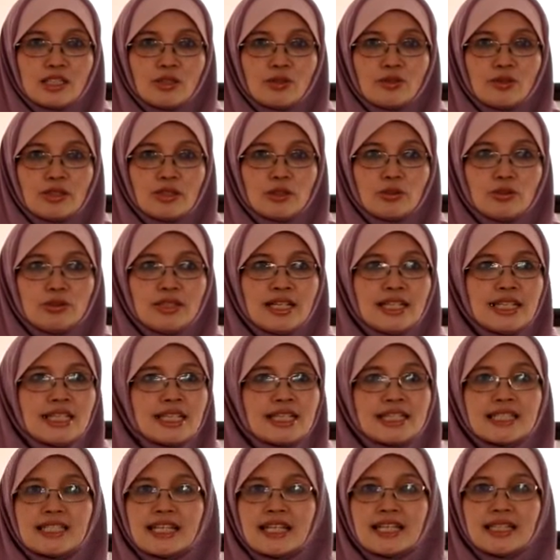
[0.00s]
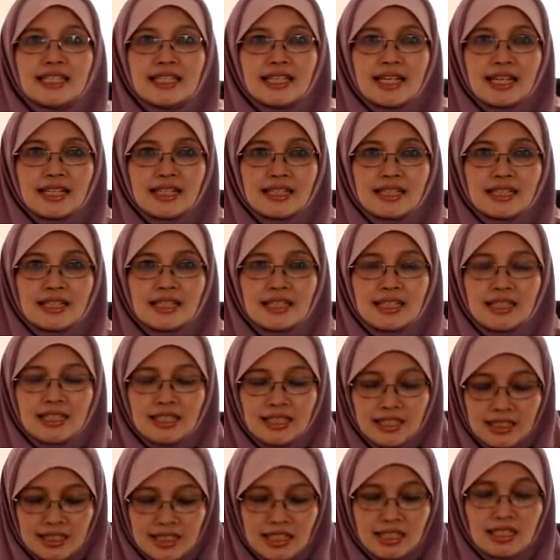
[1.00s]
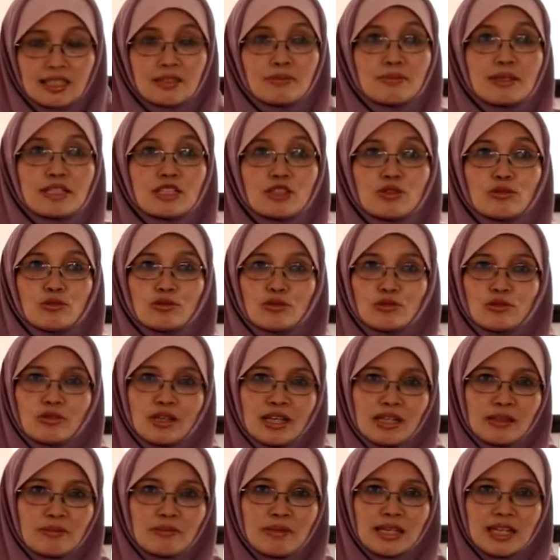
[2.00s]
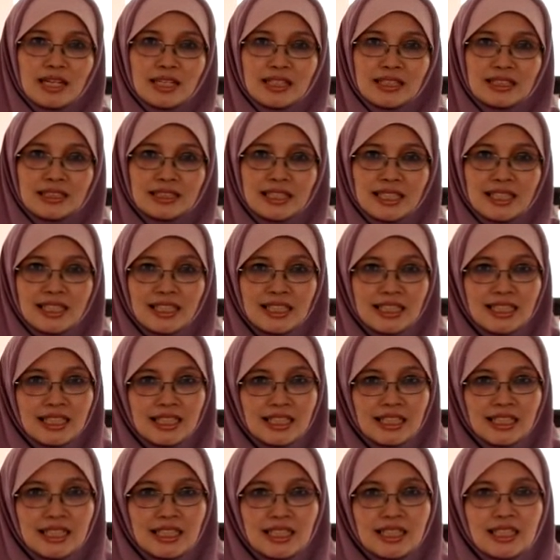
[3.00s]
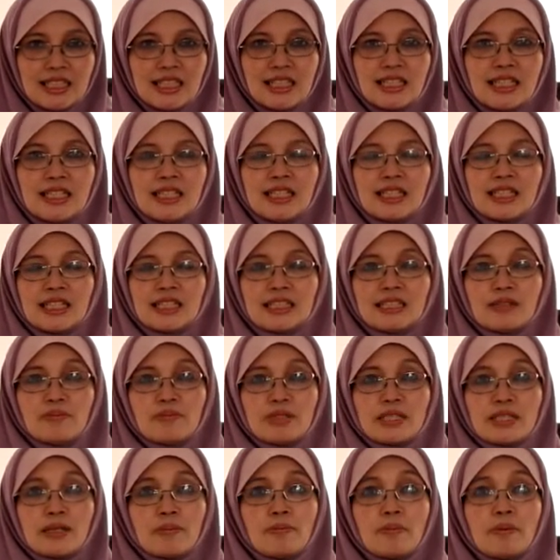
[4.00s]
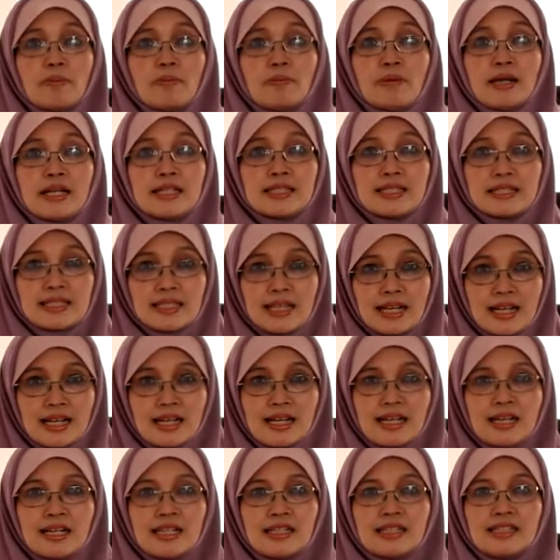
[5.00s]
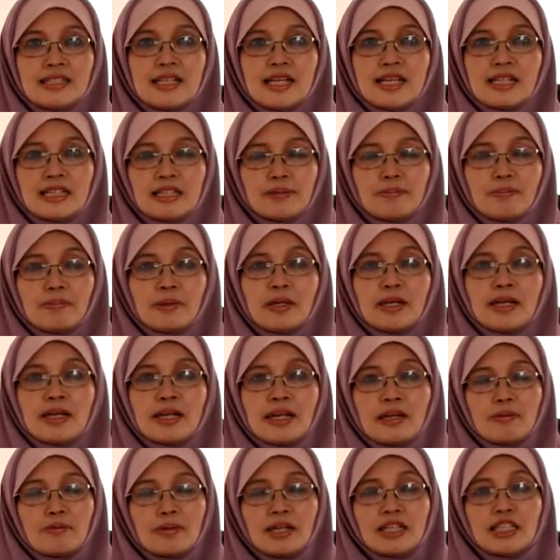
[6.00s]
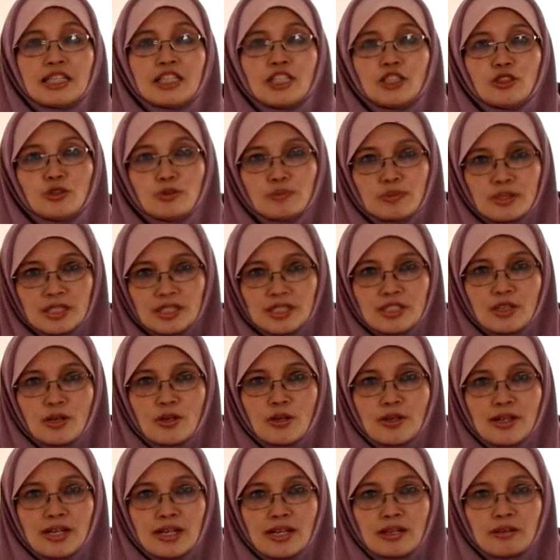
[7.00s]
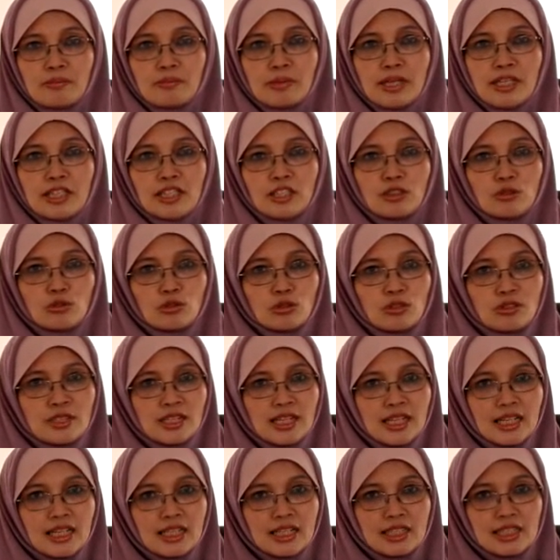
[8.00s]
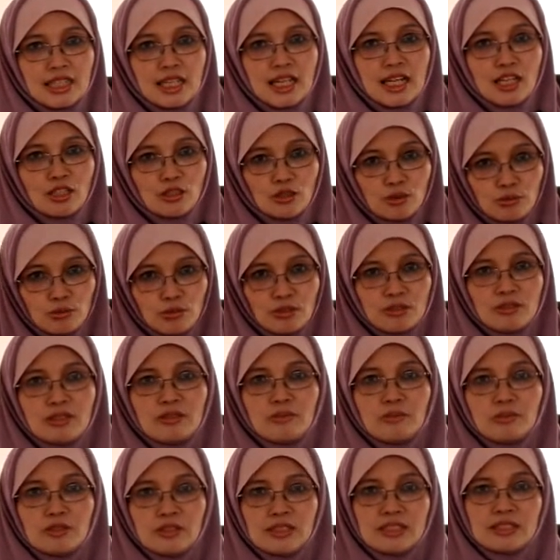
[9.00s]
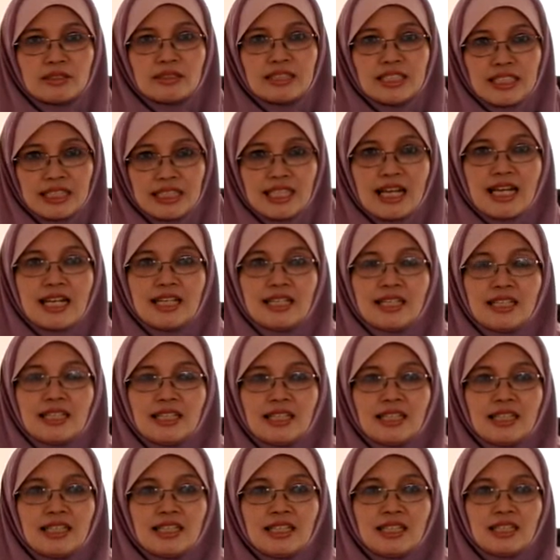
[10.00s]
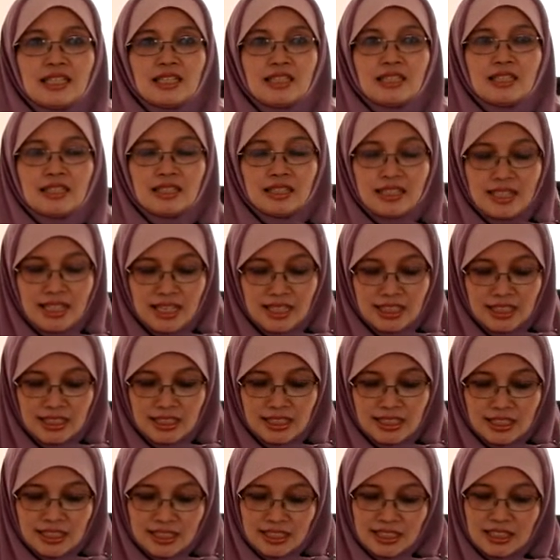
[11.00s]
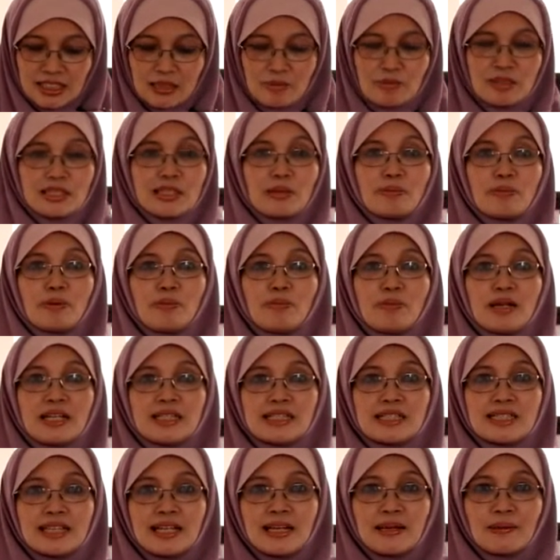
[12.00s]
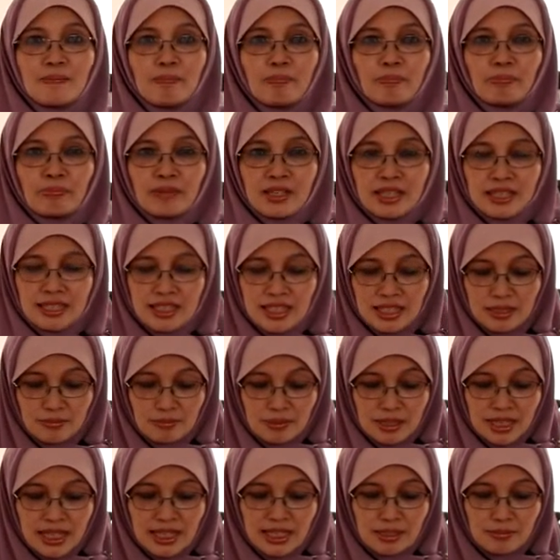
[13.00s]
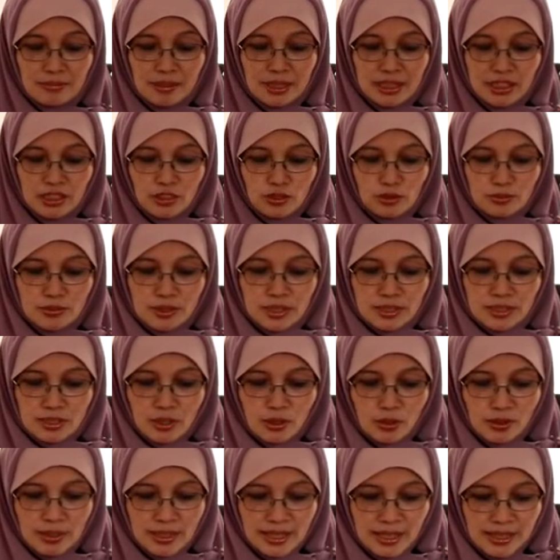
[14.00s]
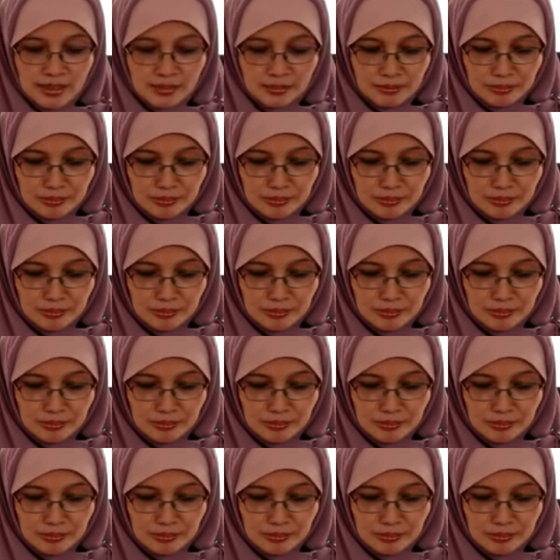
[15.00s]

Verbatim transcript: kauniah itu dari kejadian. Ya termasuk curhat bareng teh ini ini kita bisa membaca dari pengalaman hidup seseorang, baik itu saudara kita atau mungkin kita ya. Nah, ini kita bisa membaca dari pengalaman hidup seseorang